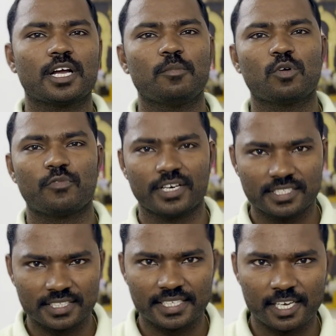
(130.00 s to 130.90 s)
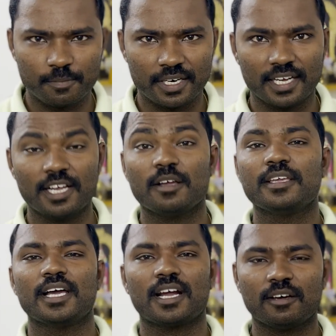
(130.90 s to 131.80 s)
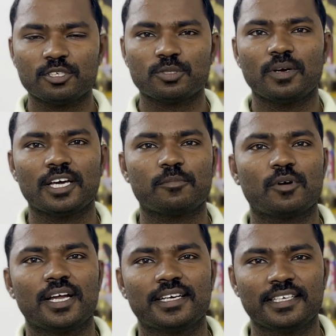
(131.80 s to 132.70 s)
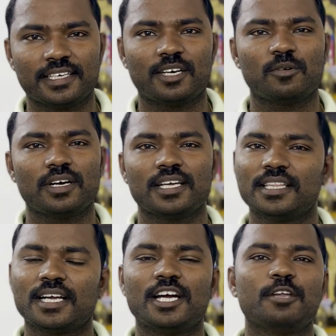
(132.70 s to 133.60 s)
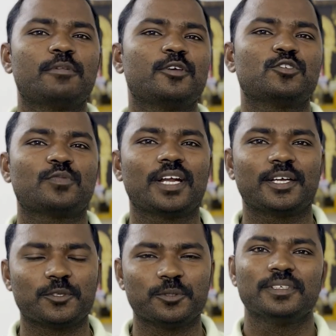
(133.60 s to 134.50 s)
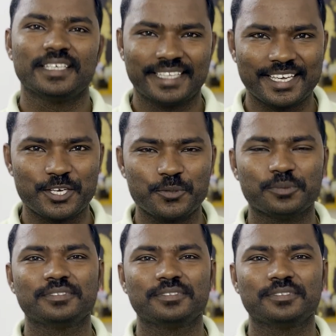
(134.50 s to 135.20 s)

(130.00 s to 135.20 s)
மறக்காமல் உங்கள் ஃப்ரெண்ட்ஸுக்கு ஷேர் பண்ணுங்கள் யாராவது சோலார் போடலான்னு இருக்கிறவங்களுக்கு இது கண்டிப்பாக யூஸ்ஃபுல்லாக இருக்கும் தேங்க்யூ